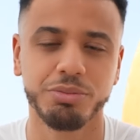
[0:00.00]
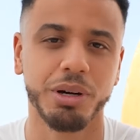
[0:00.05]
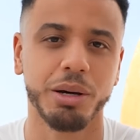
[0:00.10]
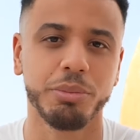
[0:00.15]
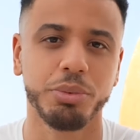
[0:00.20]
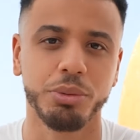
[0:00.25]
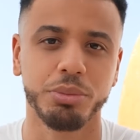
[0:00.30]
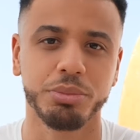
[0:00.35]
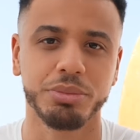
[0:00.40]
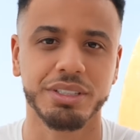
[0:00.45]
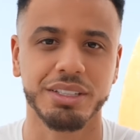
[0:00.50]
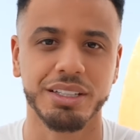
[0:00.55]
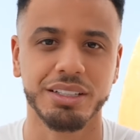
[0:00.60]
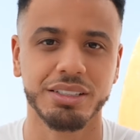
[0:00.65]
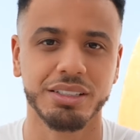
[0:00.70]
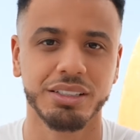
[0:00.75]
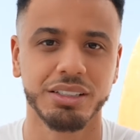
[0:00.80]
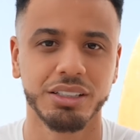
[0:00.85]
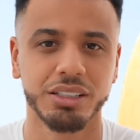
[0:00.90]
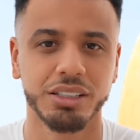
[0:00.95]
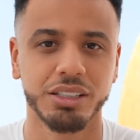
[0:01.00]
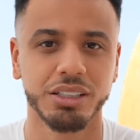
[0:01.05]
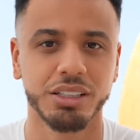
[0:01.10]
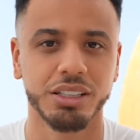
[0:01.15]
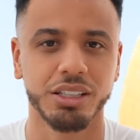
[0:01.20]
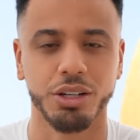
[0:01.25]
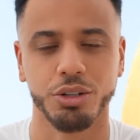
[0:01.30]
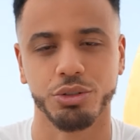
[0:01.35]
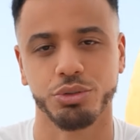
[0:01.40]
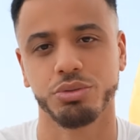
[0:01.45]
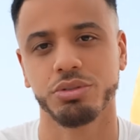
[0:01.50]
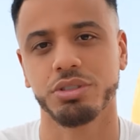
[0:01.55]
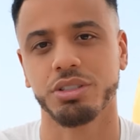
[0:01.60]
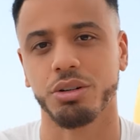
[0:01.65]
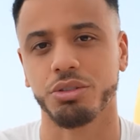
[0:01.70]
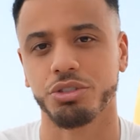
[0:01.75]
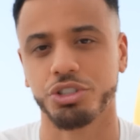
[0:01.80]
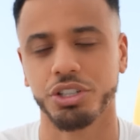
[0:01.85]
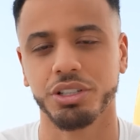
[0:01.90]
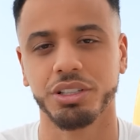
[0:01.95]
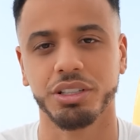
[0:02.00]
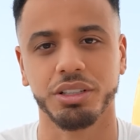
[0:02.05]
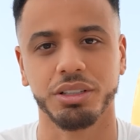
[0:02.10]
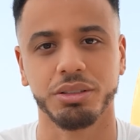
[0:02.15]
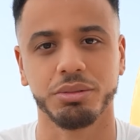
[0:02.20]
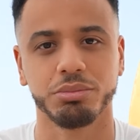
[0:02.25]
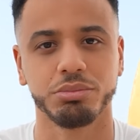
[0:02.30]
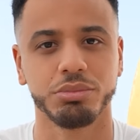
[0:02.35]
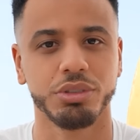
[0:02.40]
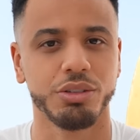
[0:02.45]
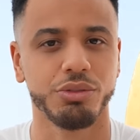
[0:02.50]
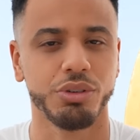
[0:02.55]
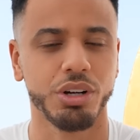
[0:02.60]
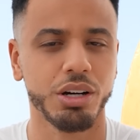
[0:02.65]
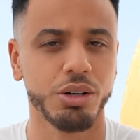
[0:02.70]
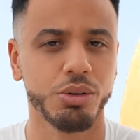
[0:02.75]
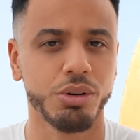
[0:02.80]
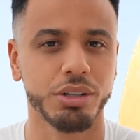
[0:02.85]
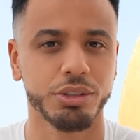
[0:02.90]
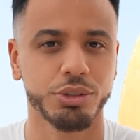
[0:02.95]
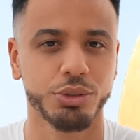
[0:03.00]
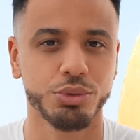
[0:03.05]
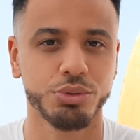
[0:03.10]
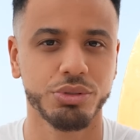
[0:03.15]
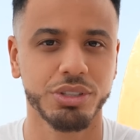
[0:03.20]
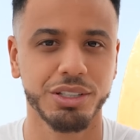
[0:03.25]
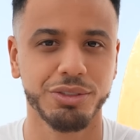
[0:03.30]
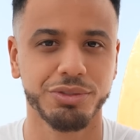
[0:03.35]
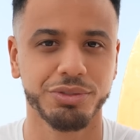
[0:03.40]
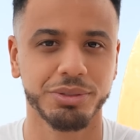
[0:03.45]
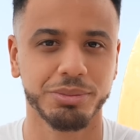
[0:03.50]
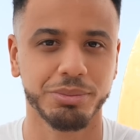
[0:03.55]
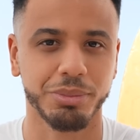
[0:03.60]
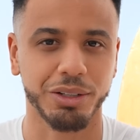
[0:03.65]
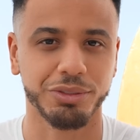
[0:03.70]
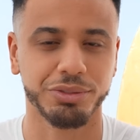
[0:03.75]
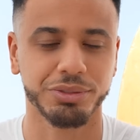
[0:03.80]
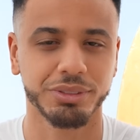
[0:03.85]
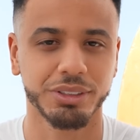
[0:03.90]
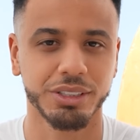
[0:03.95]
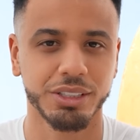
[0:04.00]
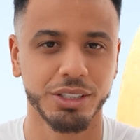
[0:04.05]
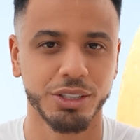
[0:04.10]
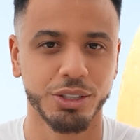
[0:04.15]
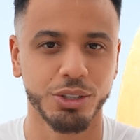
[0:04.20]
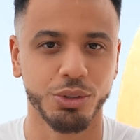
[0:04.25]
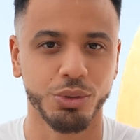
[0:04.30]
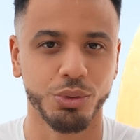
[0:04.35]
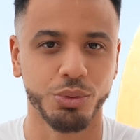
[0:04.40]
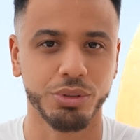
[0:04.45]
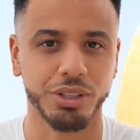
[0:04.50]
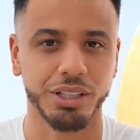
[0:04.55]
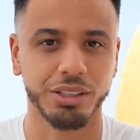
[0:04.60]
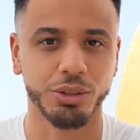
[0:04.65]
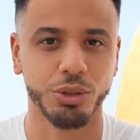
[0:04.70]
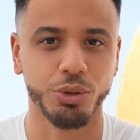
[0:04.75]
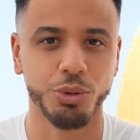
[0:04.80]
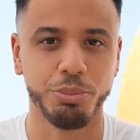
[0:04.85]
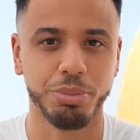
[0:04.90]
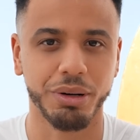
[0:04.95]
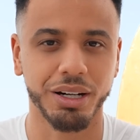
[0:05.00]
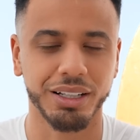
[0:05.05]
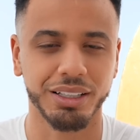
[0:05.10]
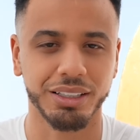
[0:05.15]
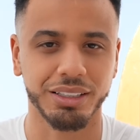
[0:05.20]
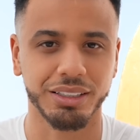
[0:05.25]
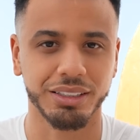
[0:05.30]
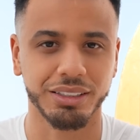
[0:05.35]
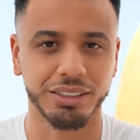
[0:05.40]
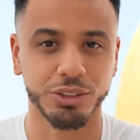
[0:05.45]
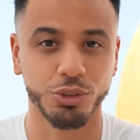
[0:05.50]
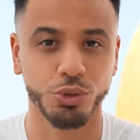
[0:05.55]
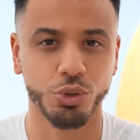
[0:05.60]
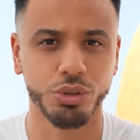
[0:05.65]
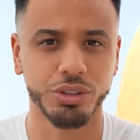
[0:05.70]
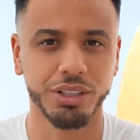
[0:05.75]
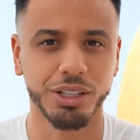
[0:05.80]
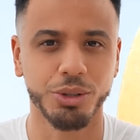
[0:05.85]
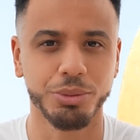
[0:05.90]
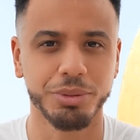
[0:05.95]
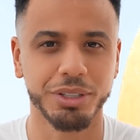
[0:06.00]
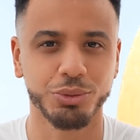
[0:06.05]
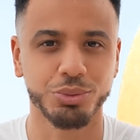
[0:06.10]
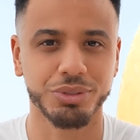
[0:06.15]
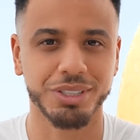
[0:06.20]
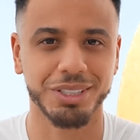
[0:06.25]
par rapport à mon business. Et ensuite, ça enchaîne et, voilà quoi, que du kiff. Bref, on attend le plat et go dégommer tout